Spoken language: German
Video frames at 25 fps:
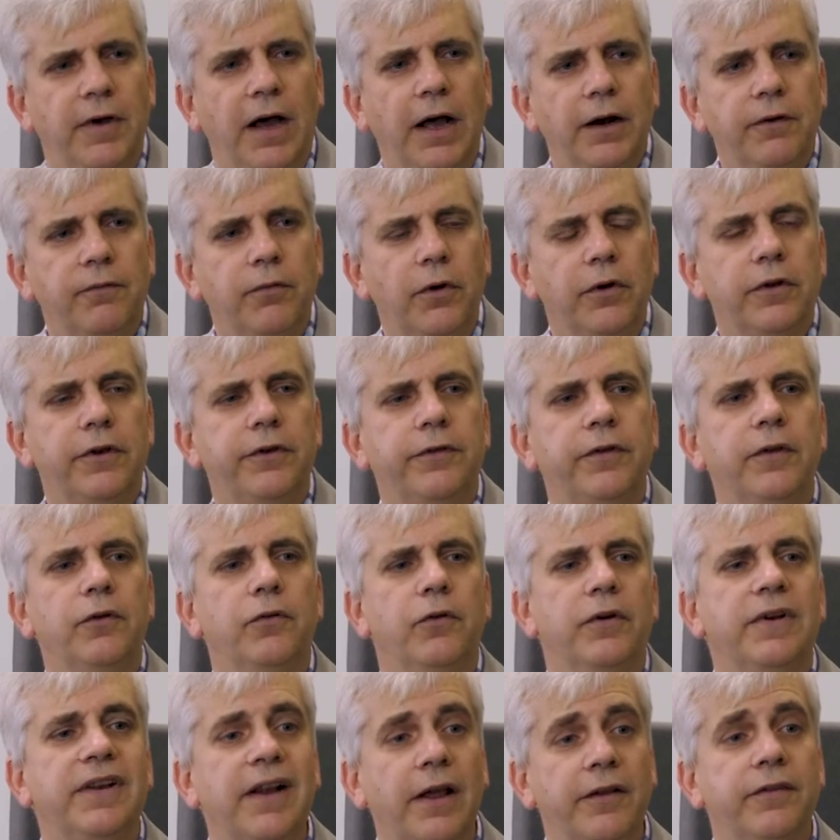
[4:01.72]
verantwortlich sind
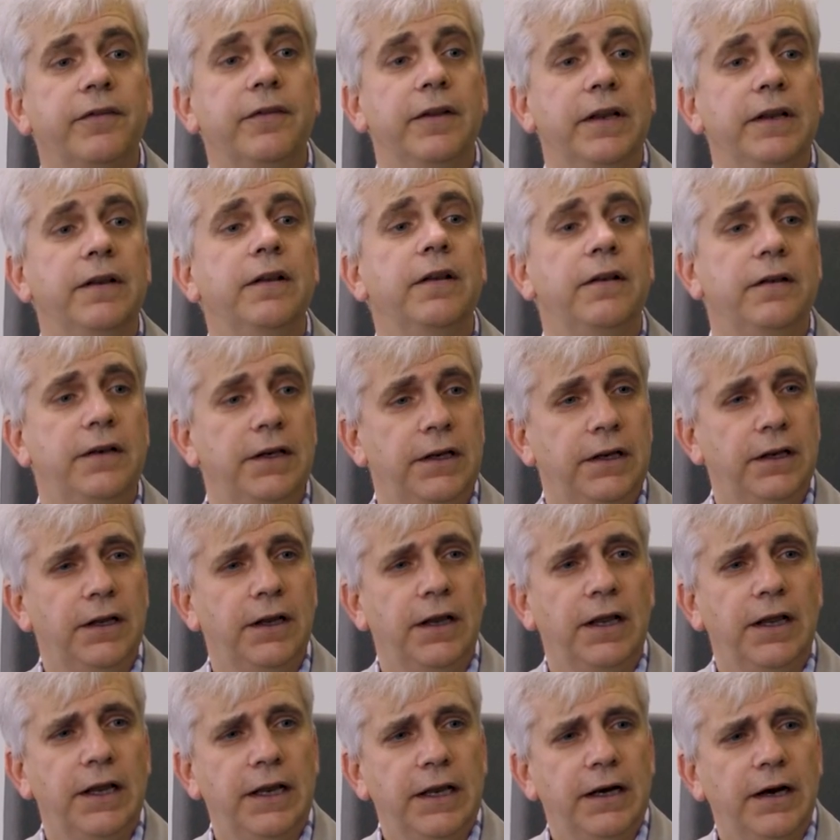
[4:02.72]
und das sind die
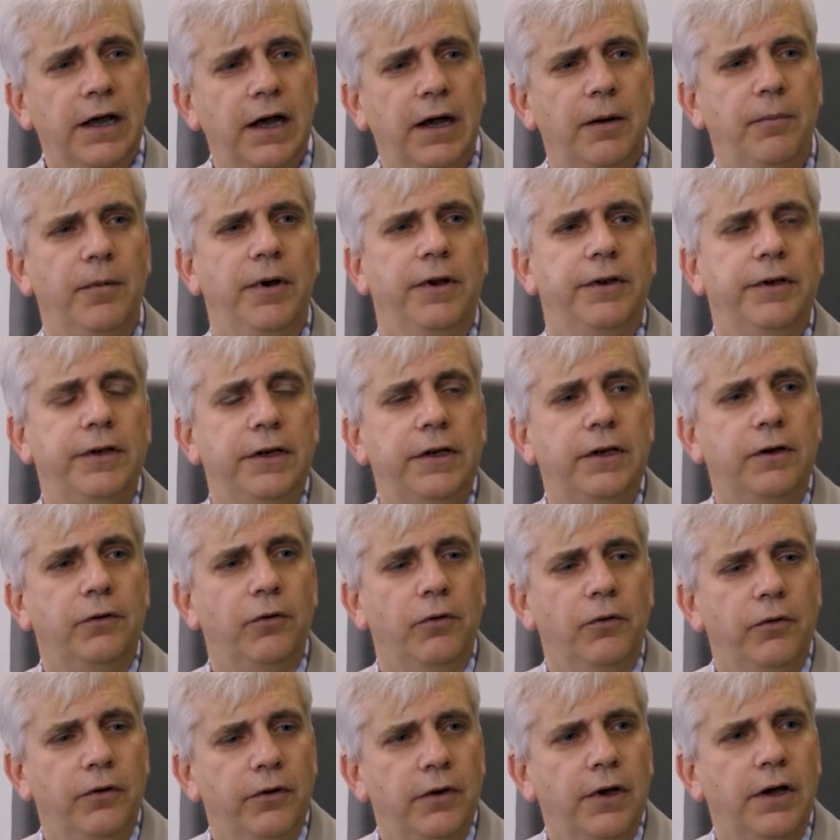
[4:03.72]
Inhaber, die
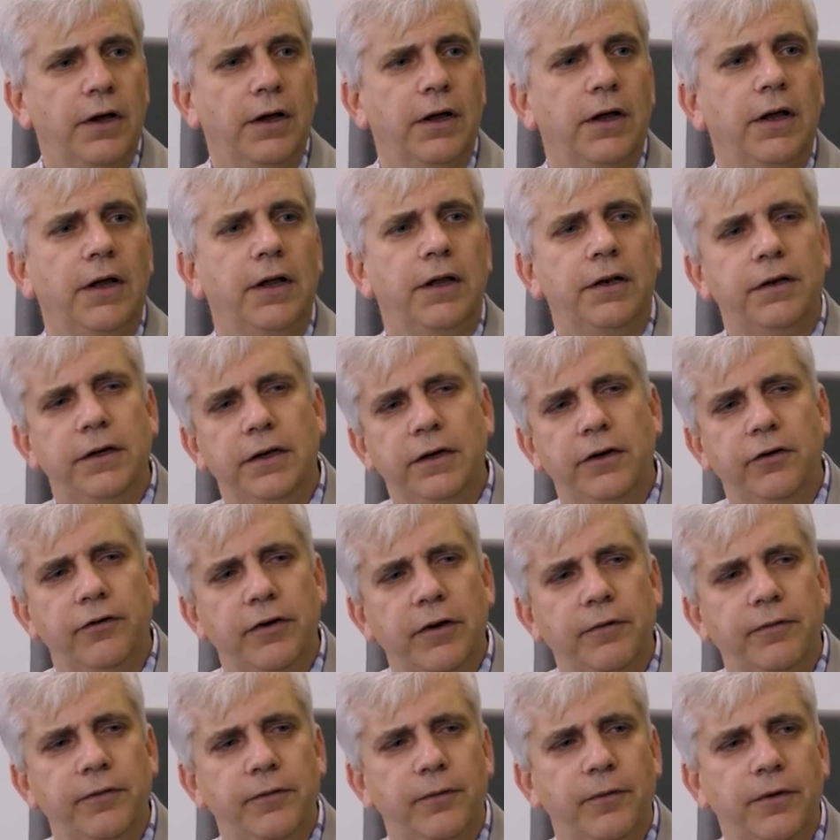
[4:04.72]
Gründer, die
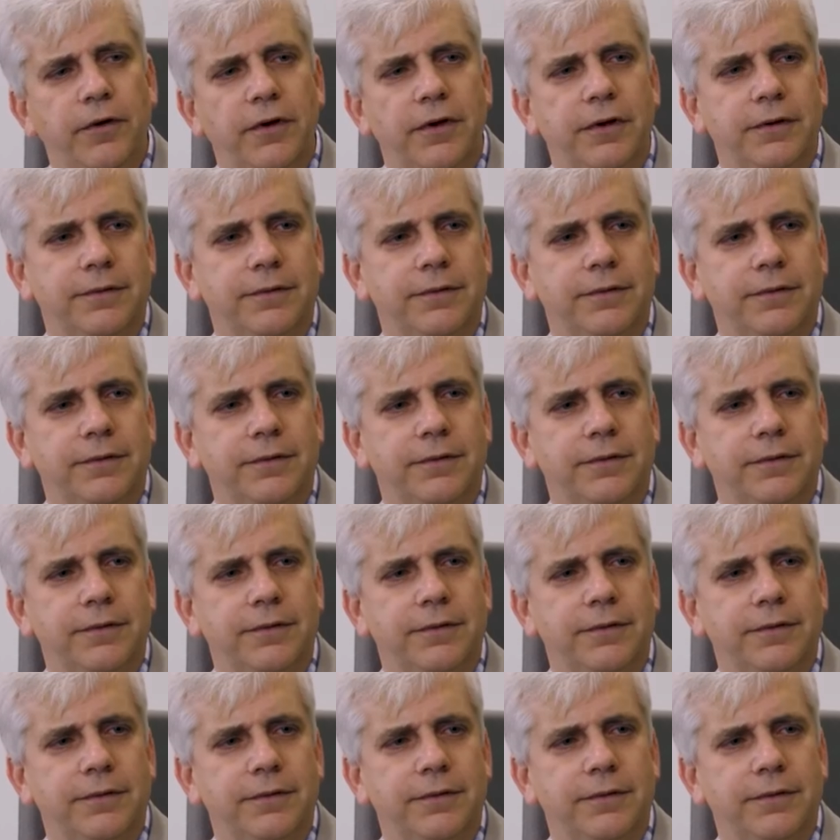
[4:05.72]
Geschäftsführer.